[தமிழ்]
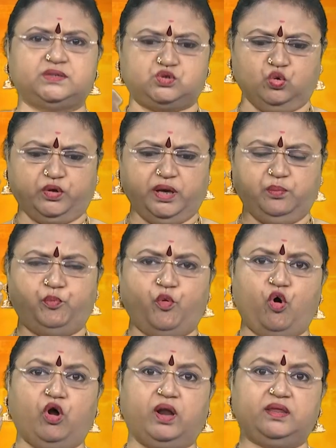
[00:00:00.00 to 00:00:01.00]
தூக்கின்
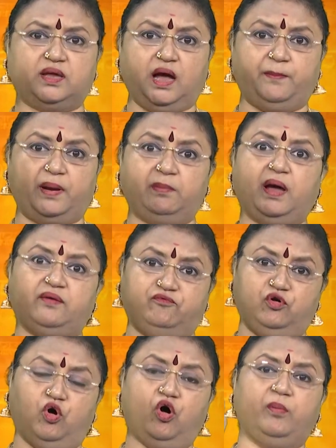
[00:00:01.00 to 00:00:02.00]
போனதுக்கு அப்புறமா
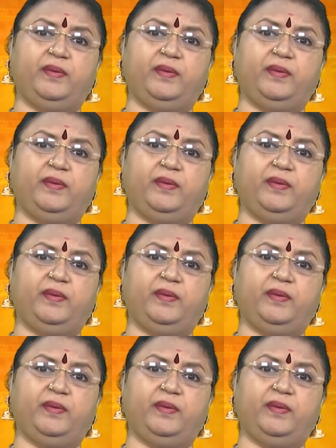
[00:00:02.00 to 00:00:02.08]
இவ்வளோ